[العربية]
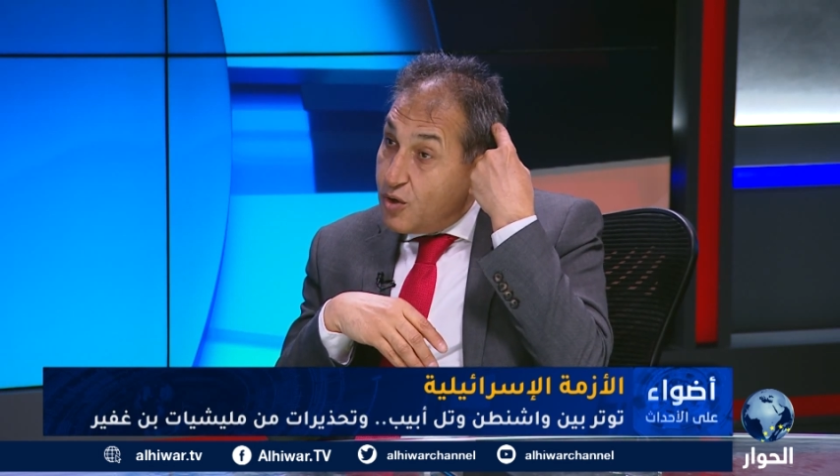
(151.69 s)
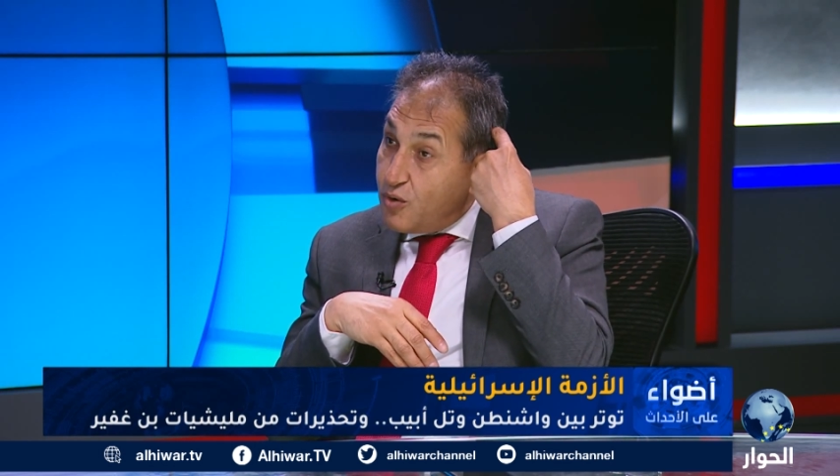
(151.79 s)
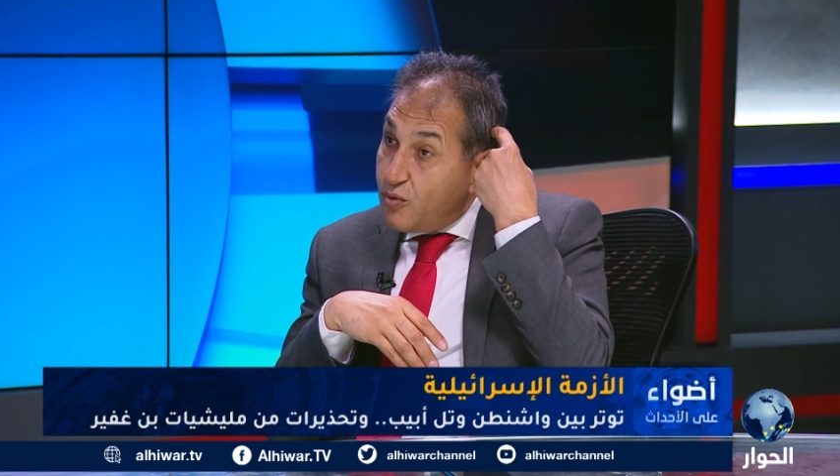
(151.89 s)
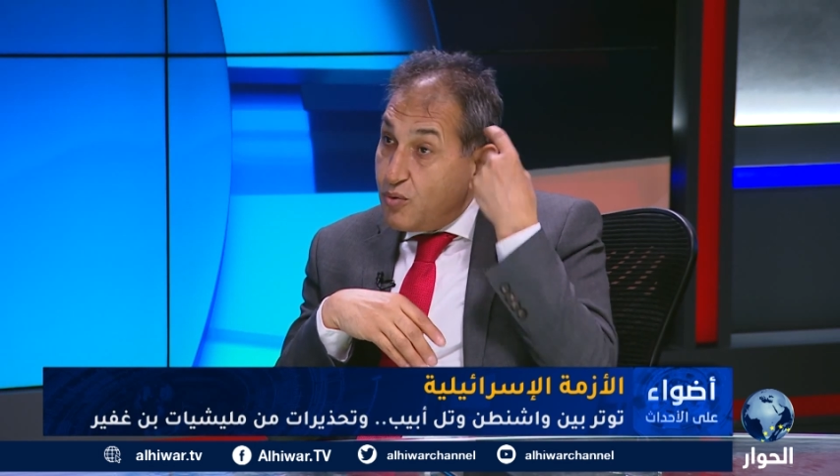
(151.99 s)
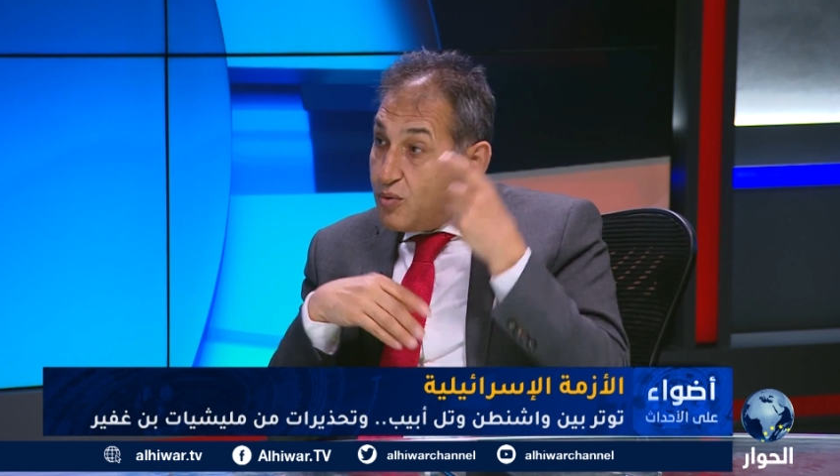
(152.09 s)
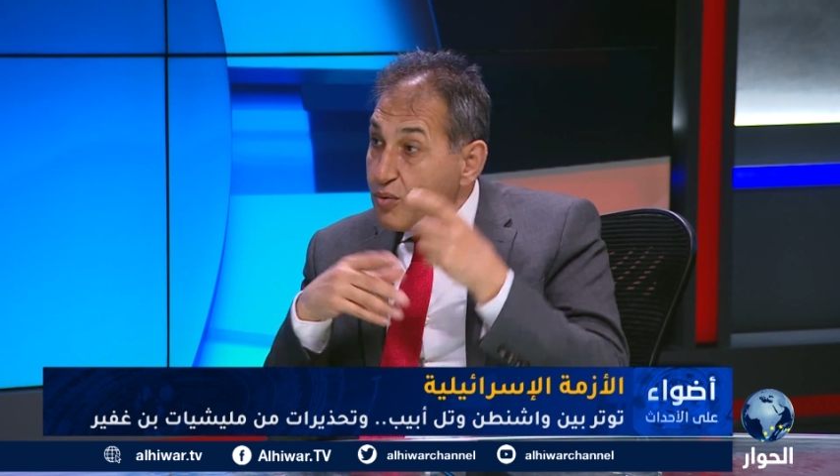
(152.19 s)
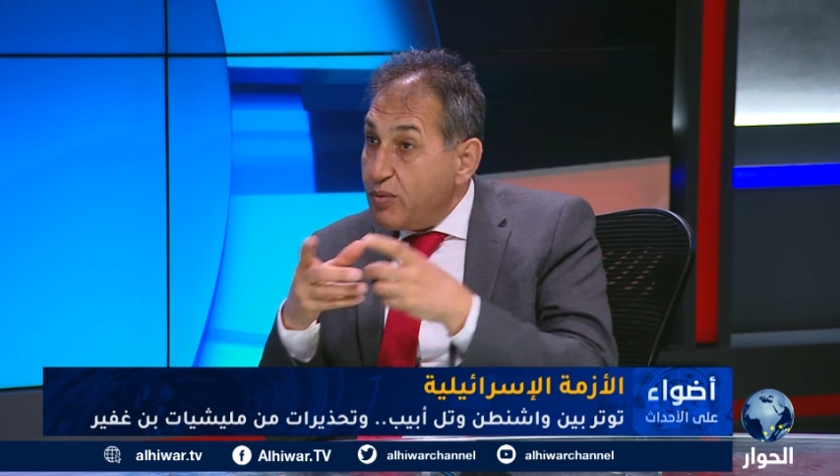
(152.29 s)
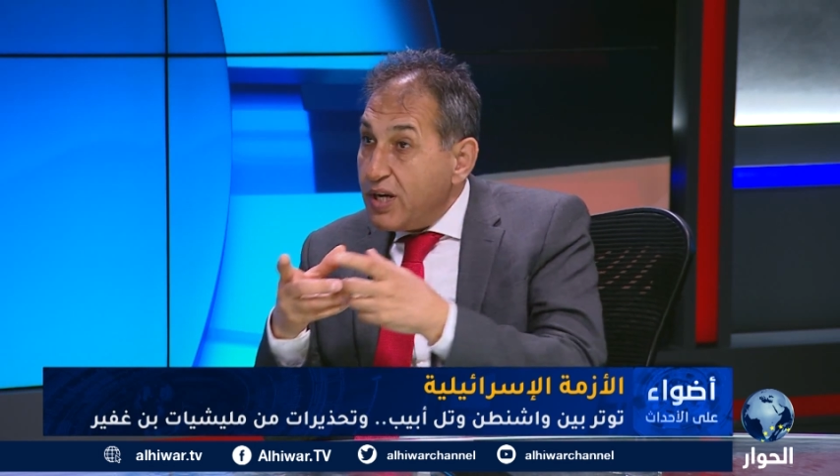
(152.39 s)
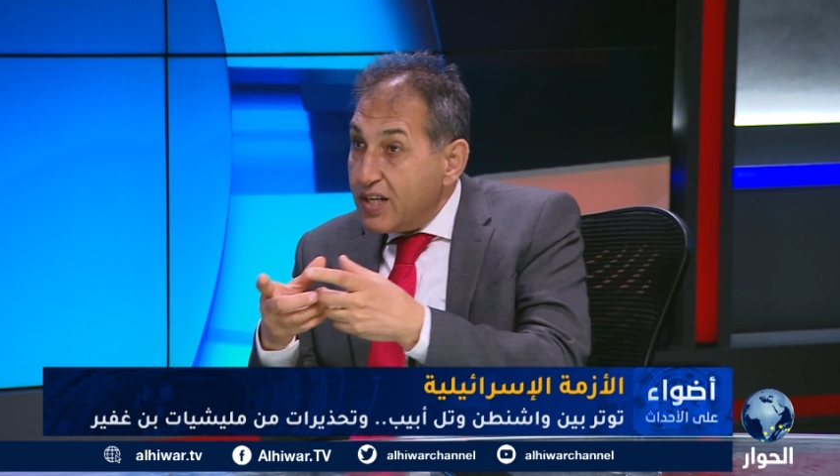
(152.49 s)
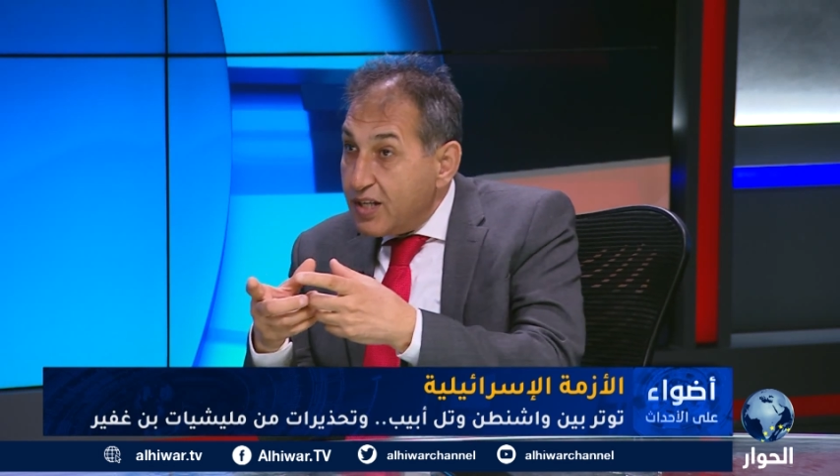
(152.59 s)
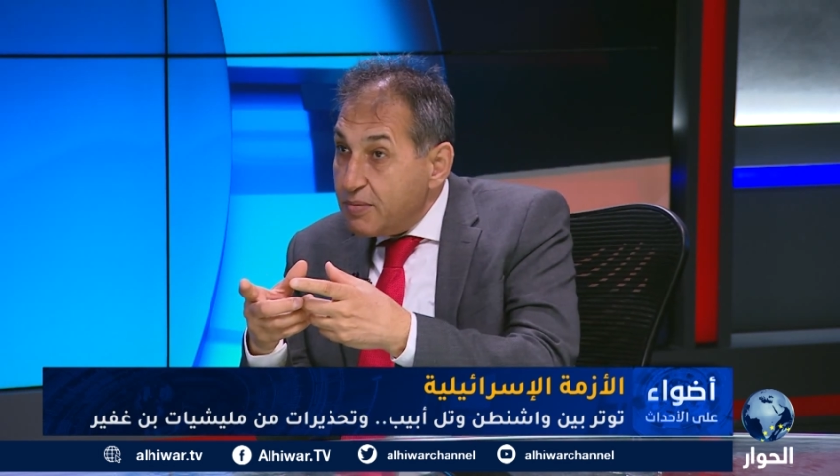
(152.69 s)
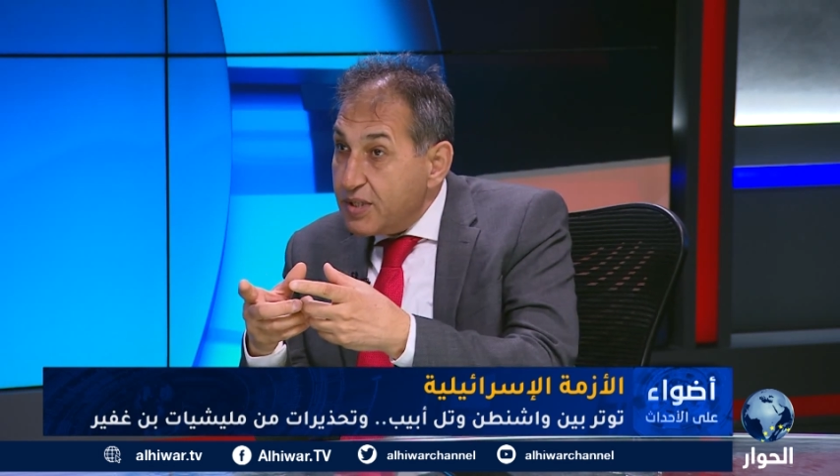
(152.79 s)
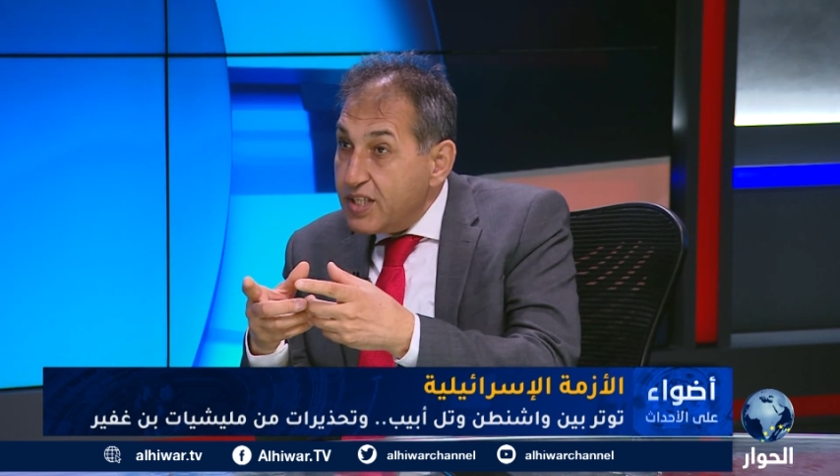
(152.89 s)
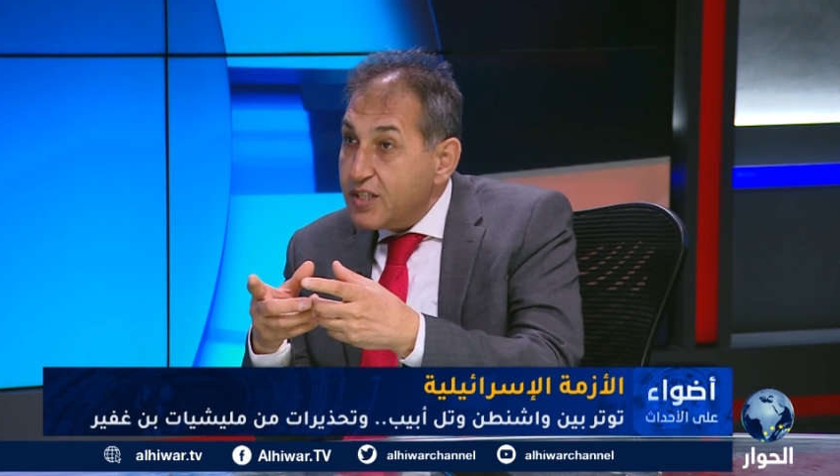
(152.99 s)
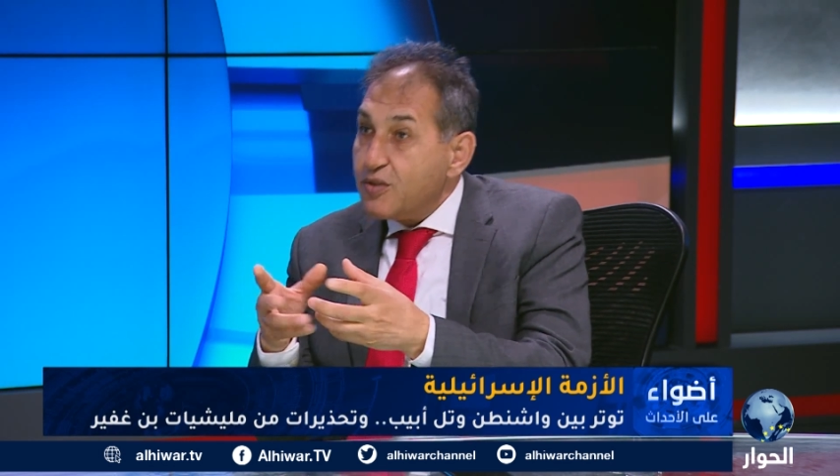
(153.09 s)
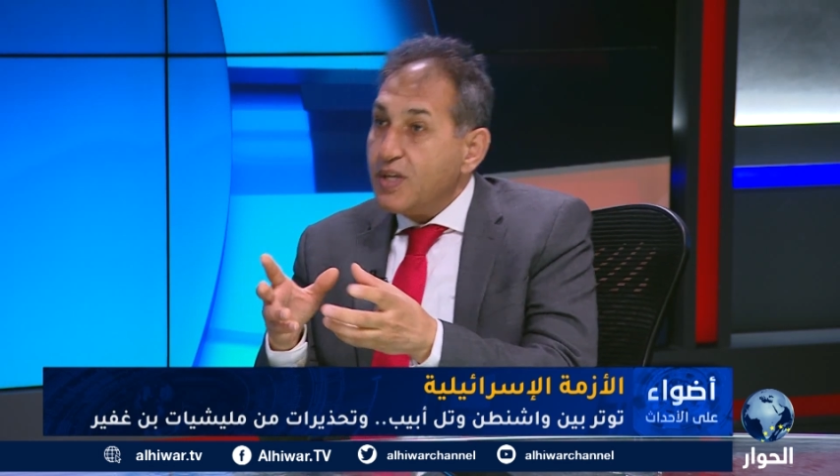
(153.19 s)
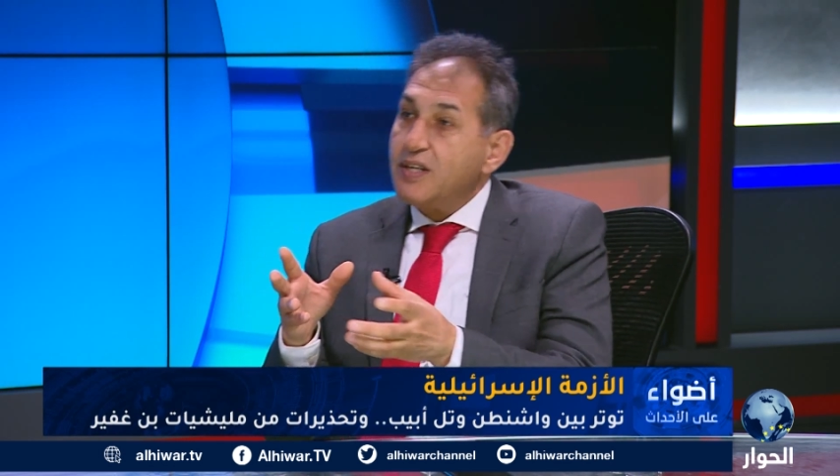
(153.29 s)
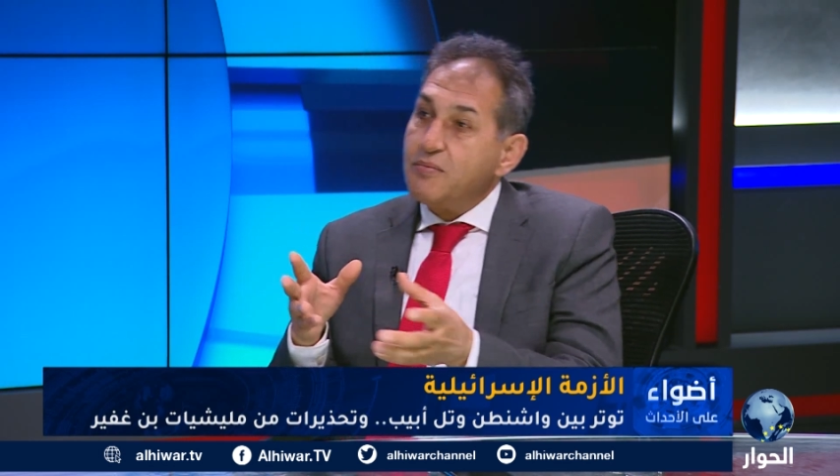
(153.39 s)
ومع الكابينيت يعني